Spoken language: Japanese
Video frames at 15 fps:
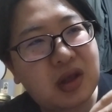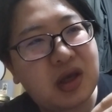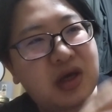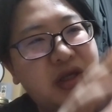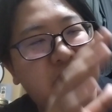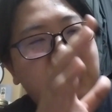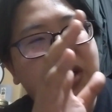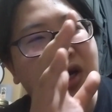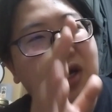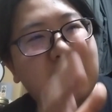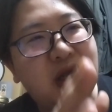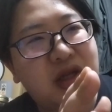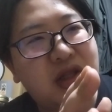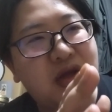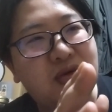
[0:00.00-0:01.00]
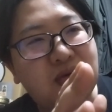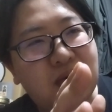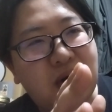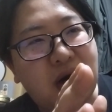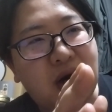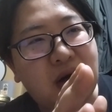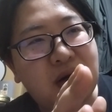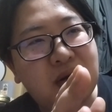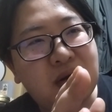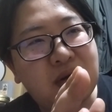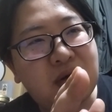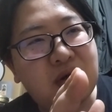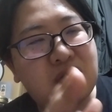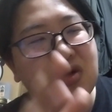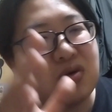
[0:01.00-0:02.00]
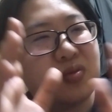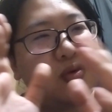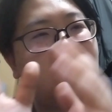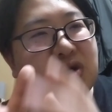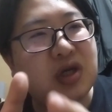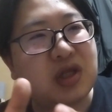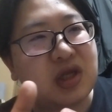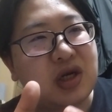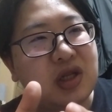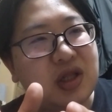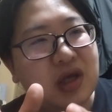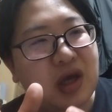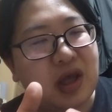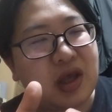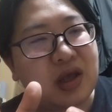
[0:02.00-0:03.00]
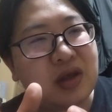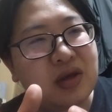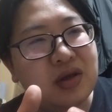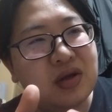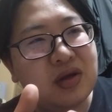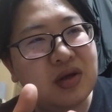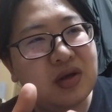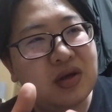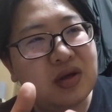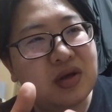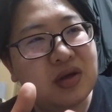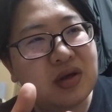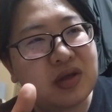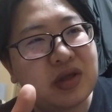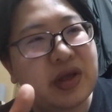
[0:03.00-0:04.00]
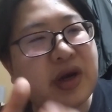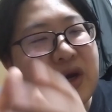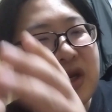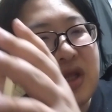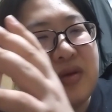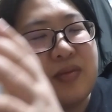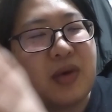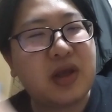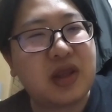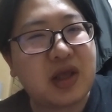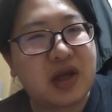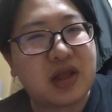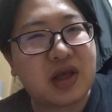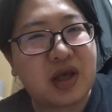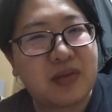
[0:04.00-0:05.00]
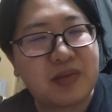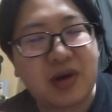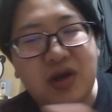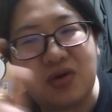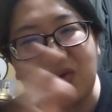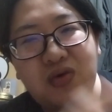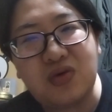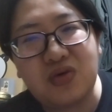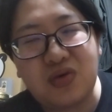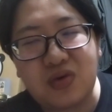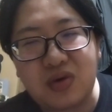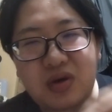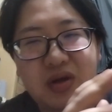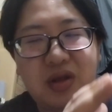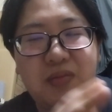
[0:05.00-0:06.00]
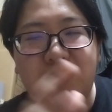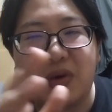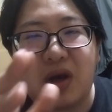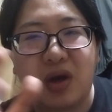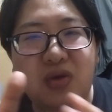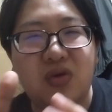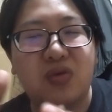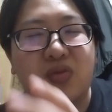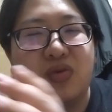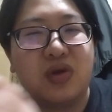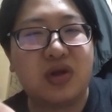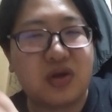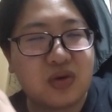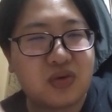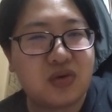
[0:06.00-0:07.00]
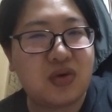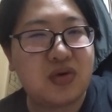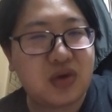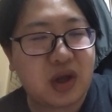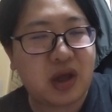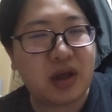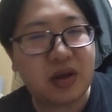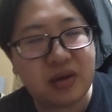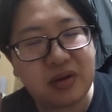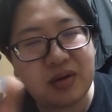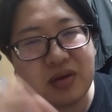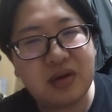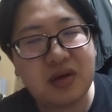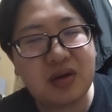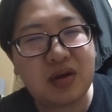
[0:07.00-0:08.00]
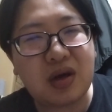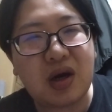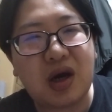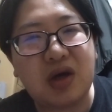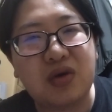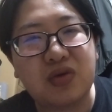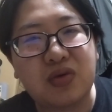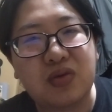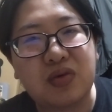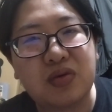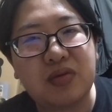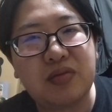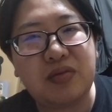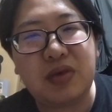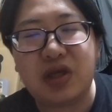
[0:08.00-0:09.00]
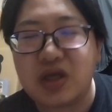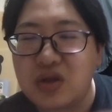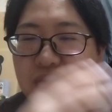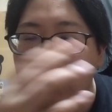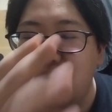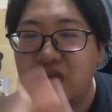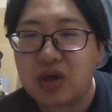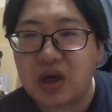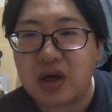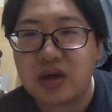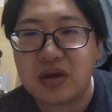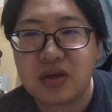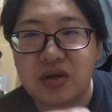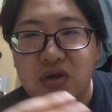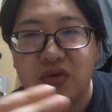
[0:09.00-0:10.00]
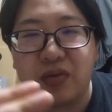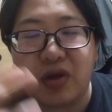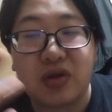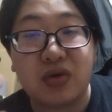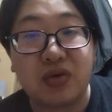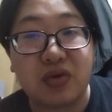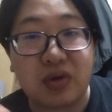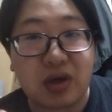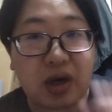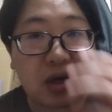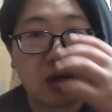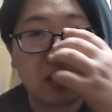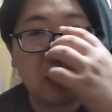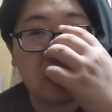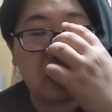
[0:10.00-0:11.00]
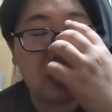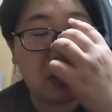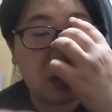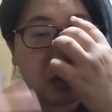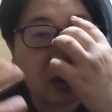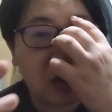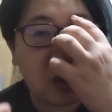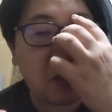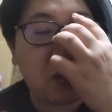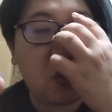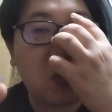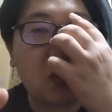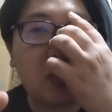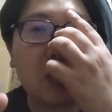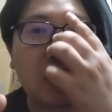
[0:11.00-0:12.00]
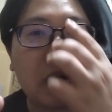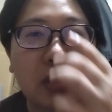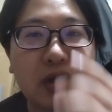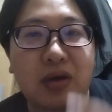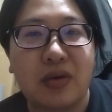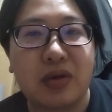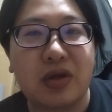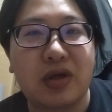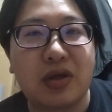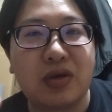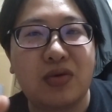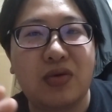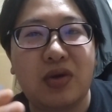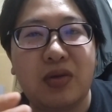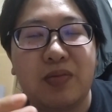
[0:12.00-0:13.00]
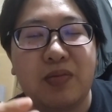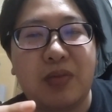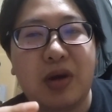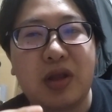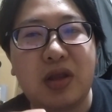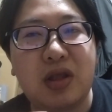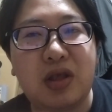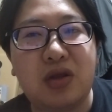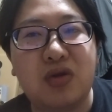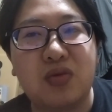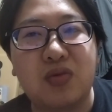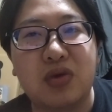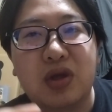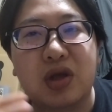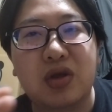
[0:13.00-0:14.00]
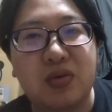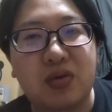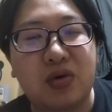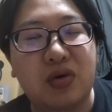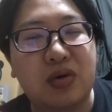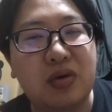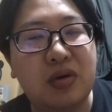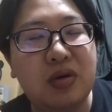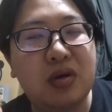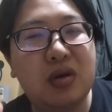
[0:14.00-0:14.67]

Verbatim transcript: 警察官になりたいとか、消防士になりたい、サラリーマンになりたい。まあいろいろいっぱいあると思うんですよ、それぞれ。あの、道というか、夢というか、願望っていうのは。私はそれはいっぱいあっていいと思うんだけども、